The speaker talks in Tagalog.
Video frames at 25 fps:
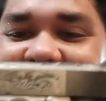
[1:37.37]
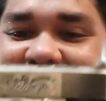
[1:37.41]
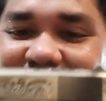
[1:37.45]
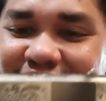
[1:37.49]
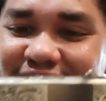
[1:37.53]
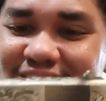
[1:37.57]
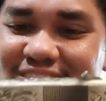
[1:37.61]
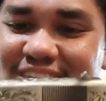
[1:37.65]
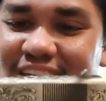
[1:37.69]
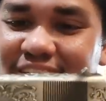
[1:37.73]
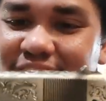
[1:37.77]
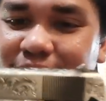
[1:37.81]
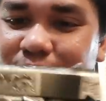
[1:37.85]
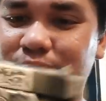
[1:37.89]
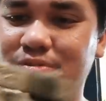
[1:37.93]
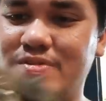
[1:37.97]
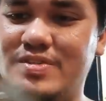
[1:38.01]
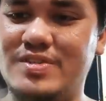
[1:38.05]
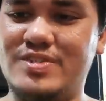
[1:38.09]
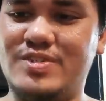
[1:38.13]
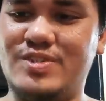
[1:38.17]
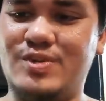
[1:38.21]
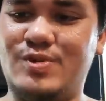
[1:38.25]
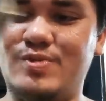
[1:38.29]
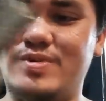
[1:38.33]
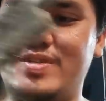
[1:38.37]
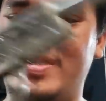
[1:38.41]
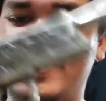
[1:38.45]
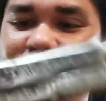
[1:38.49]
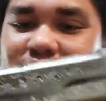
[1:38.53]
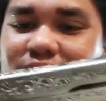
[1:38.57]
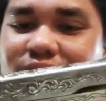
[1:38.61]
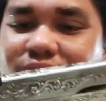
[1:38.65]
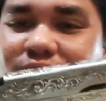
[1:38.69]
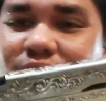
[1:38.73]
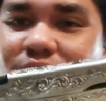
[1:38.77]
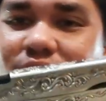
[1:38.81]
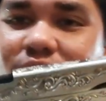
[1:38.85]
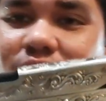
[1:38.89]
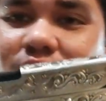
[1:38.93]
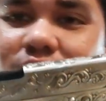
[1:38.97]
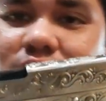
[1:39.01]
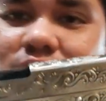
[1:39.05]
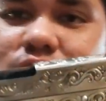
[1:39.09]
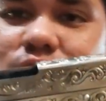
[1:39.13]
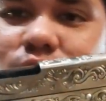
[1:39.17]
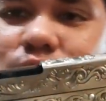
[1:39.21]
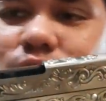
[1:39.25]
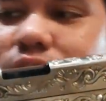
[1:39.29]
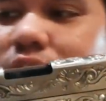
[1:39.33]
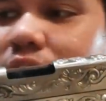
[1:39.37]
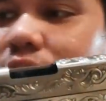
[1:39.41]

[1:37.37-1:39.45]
So, thank you po Sir Joey si, no? So,